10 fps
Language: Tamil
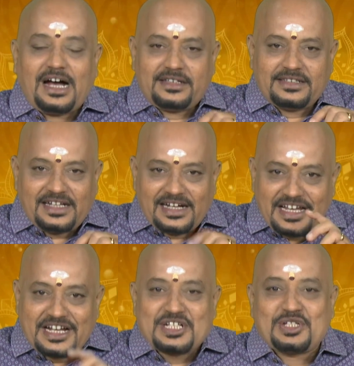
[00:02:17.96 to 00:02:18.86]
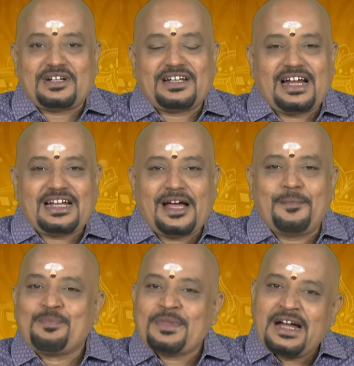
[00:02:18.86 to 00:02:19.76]
அந்த இளைஞன்
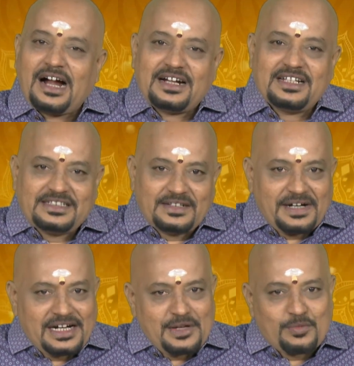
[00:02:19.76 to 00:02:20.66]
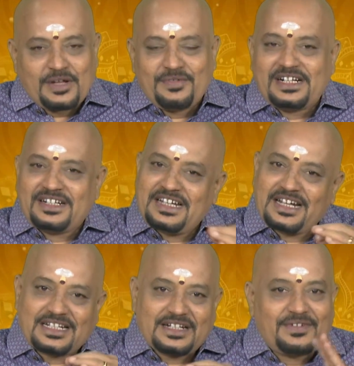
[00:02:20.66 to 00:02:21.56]
சொன்னானாம் அடுத்த வேளை உணவிற்கு
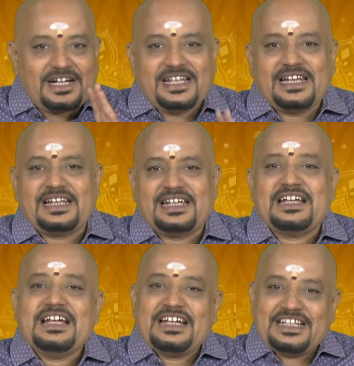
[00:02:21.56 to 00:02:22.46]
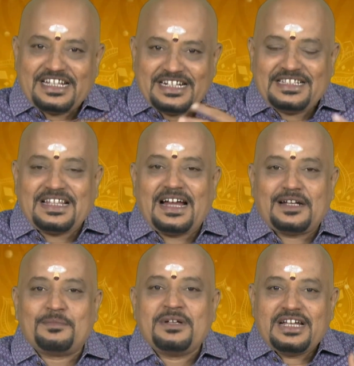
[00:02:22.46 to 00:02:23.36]
எனக்கு வழியில்லை
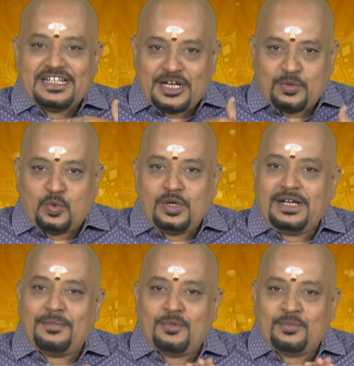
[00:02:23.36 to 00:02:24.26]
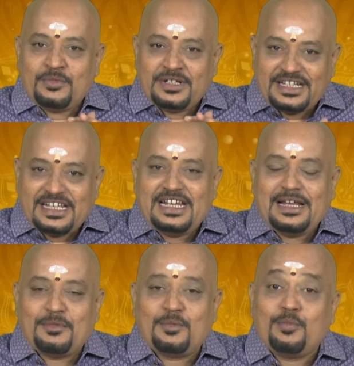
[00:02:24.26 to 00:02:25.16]
இருந்தாலும் என் உள்ளமும்
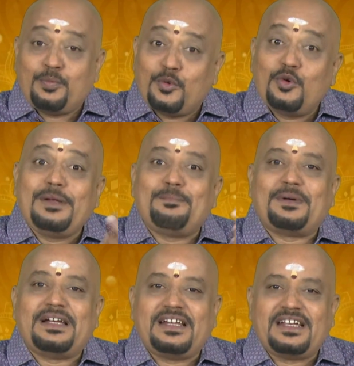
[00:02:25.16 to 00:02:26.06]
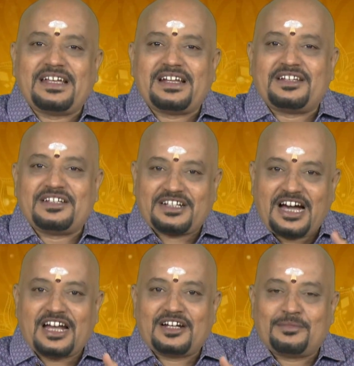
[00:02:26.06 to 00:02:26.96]
இல்லமும் பூரிப்பில் இருக்கிறது
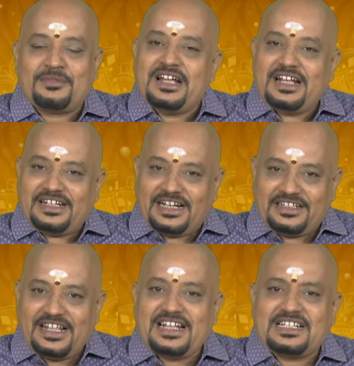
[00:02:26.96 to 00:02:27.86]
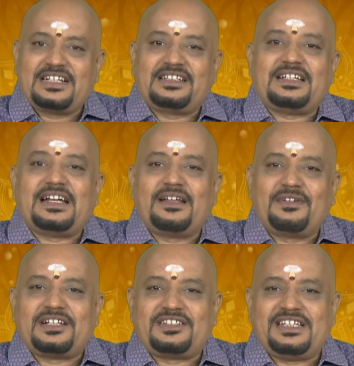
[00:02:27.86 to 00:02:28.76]
காரணம் என் தேசத்து
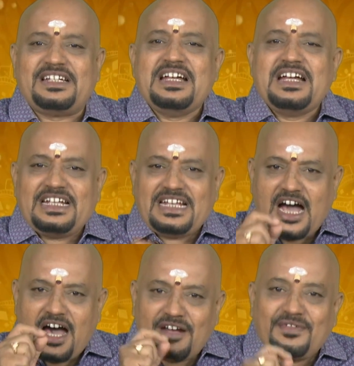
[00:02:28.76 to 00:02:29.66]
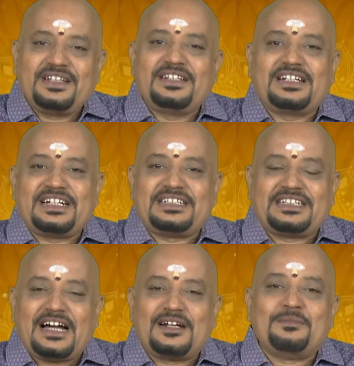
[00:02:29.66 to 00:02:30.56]
இளவரசி யார் வந்து
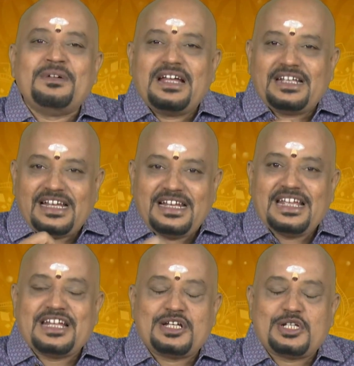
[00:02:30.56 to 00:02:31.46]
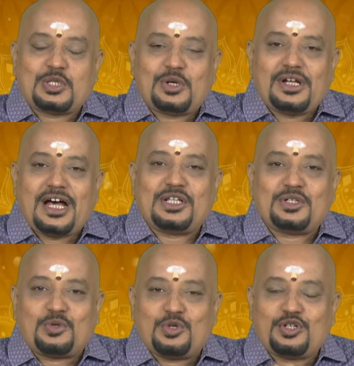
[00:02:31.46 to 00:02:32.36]
கேட்டாலும் இல்லை என்று சொல்லாது
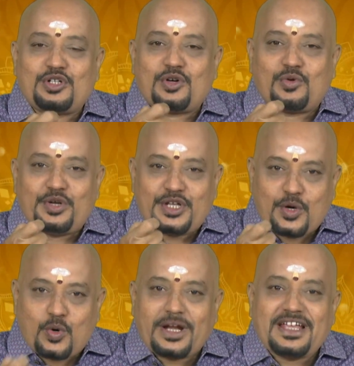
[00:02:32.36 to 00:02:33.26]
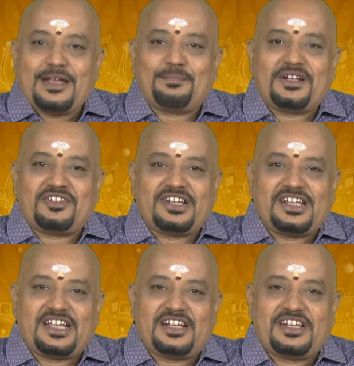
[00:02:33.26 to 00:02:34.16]
கொடுக்கக்கூடிய கொடையை
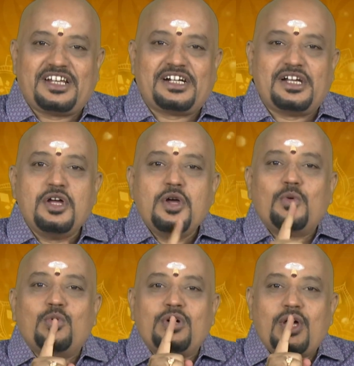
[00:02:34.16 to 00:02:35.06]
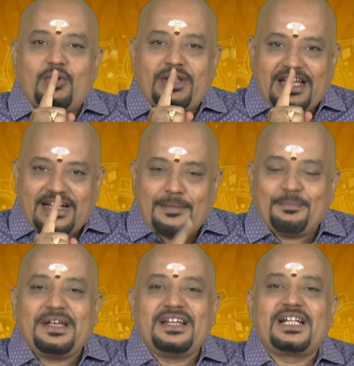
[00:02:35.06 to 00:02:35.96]
பற்றியிருக்கின்றீர்கள் உங்களுடைய
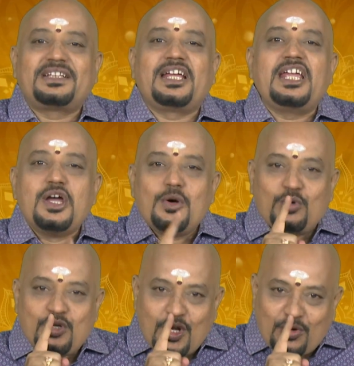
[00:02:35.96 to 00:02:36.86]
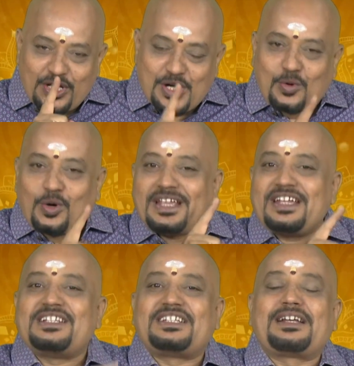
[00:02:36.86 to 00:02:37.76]
கம்பீரத்தை உங்களுடைய
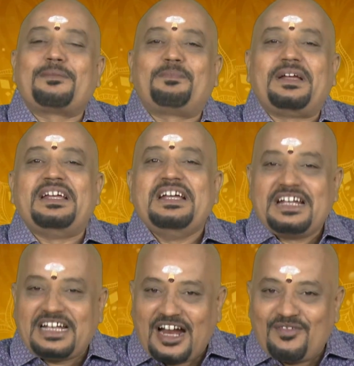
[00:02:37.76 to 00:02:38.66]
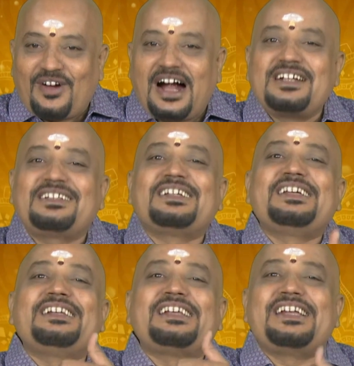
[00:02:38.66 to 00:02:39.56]
கொடையின் சிறப்பை நான்
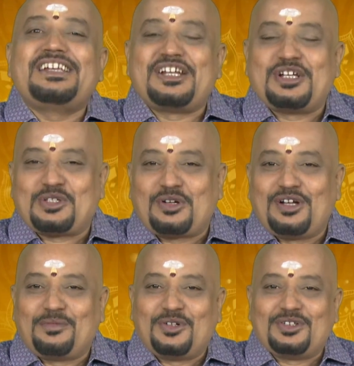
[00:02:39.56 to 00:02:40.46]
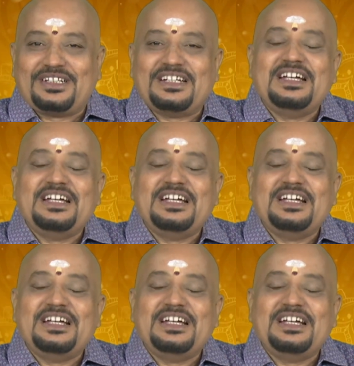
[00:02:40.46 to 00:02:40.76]
வாழ்த்துகின்றேன் என்று சொன்னபோது